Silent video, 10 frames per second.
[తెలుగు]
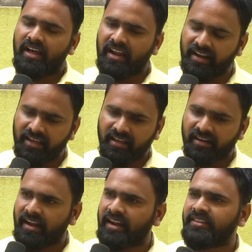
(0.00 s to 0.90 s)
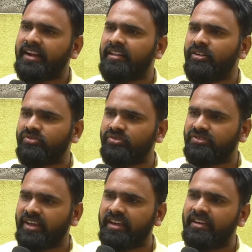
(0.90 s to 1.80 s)
అలానే రాళ్ల దాడిలో
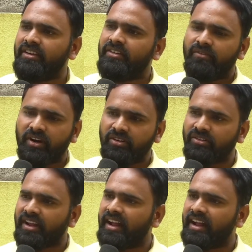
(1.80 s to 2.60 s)
చూస్తే వాళ్ళు